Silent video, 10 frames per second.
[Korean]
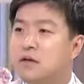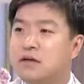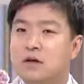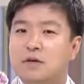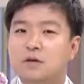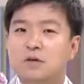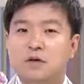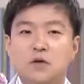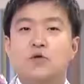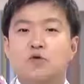세대에는
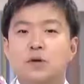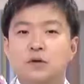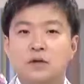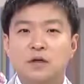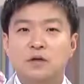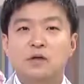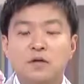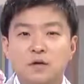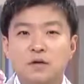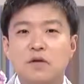특히 요즘에는 이제
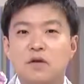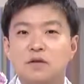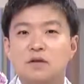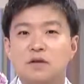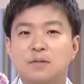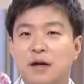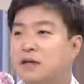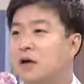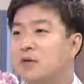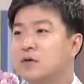인터넷이
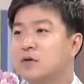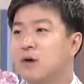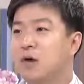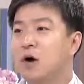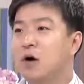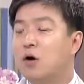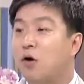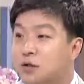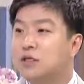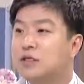발달하면서
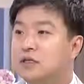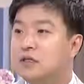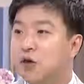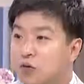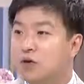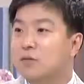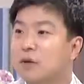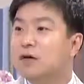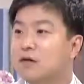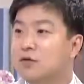거짓이 너무
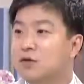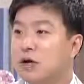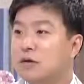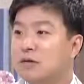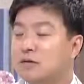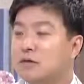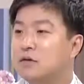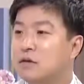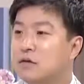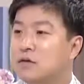금방 들통나는 그런
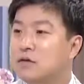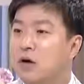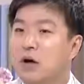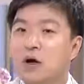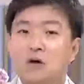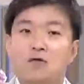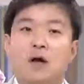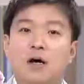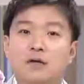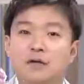네. 시대가 돼서
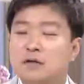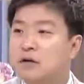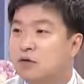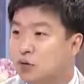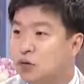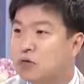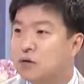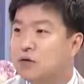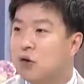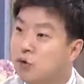우리 아이들 시대는
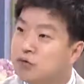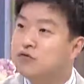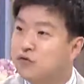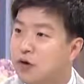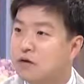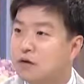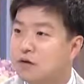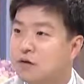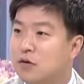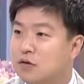도덕성이 더욱더 중요할 것
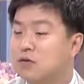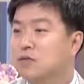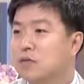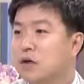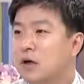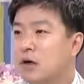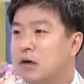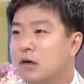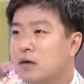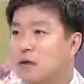같은데 어떻습니까? 네, 우리 아마